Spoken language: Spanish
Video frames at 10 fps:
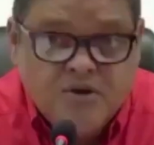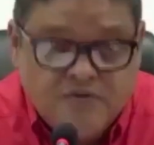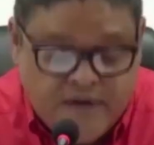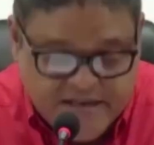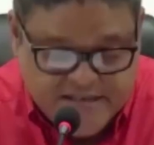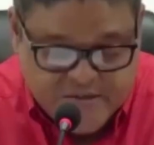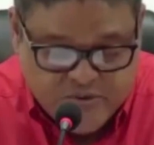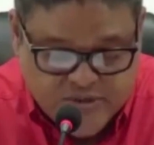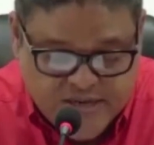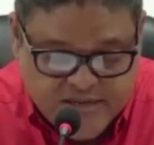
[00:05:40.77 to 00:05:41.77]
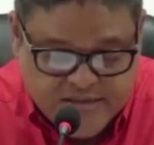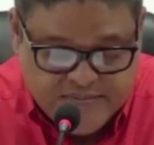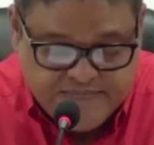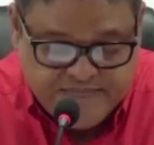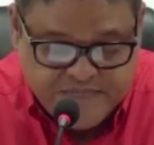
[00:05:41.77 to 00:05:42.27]
fallecido 6.
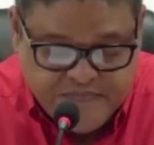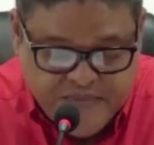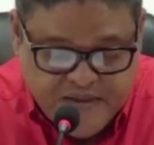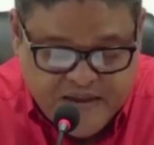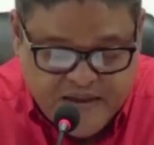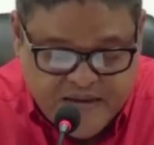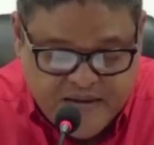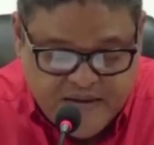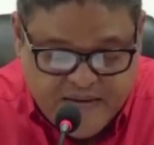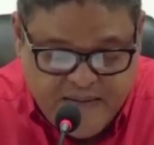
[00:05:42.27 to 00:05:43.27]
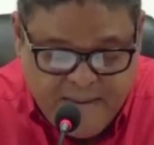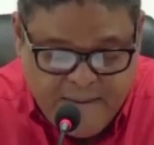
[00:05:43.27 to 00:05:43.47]
Eh,